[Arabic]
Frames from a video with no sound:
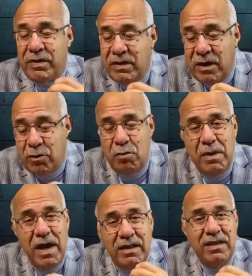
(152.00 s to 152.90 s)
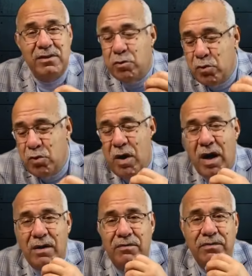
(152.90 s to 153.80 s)
تنهضروا معاها
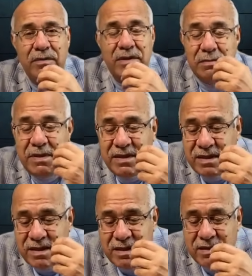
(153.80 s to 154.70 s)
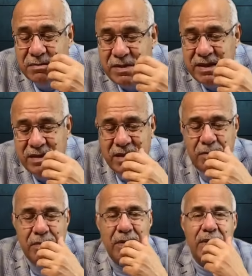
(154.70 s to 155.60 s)
تنسولوها سميتك
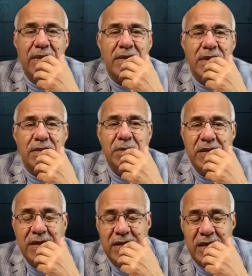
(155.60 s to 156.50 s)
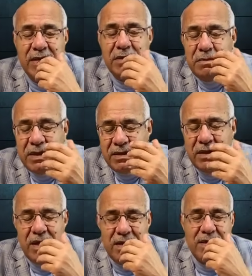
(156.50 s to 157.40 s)
سميتك سميتك كذا
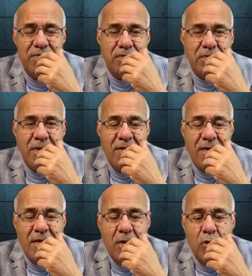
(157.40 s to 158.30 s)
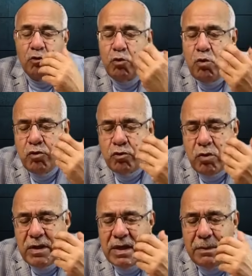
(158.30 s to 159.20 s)
سميتك هادي شكون
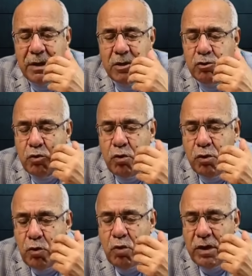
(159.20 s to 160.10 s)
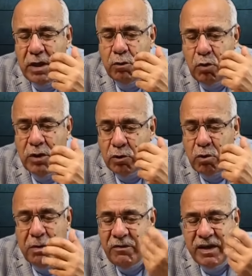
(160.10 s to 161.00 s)
شكون اللي ضربك شكون قولي قولي
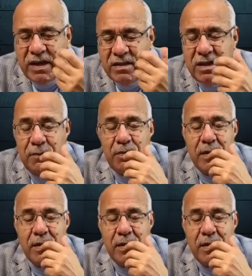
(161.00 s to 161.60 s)
طوموبيل فيك انت